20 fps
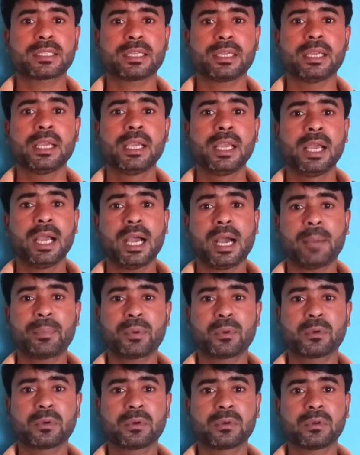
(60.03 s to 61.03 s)
से आप
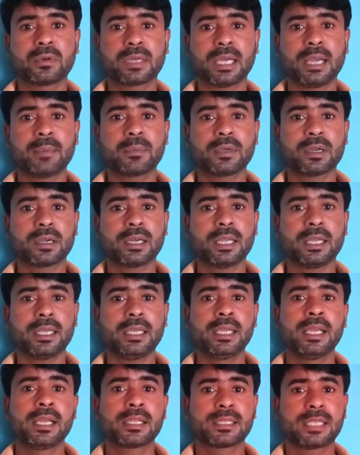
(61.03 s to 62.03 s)
लोगों को काम करना है
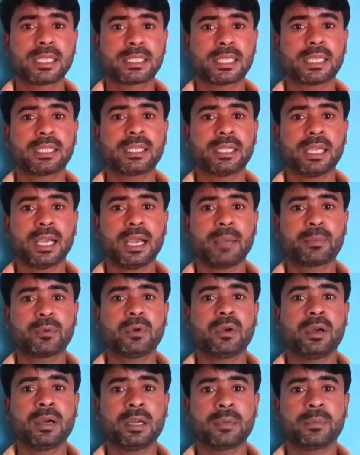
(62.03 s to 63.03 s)
जैसे कि
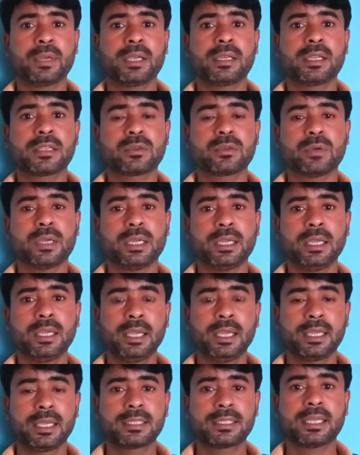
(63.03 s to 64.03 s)
आपको हर महीने जो है
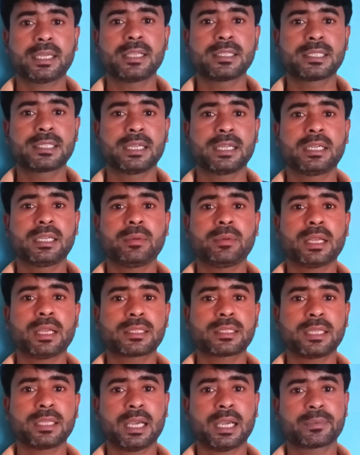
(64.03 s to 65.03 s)
इसका इंसेंटिव
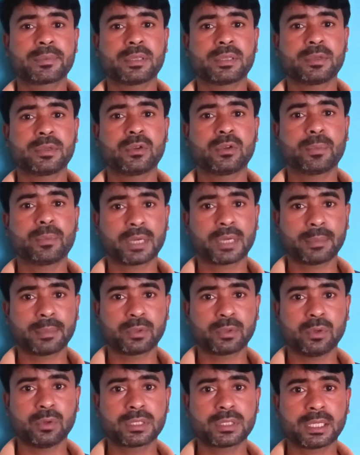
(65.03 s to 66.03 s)
राशि आप सभी को
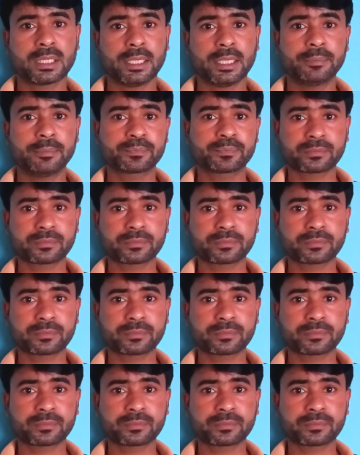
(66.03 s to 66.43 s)
प्राप्त हो सके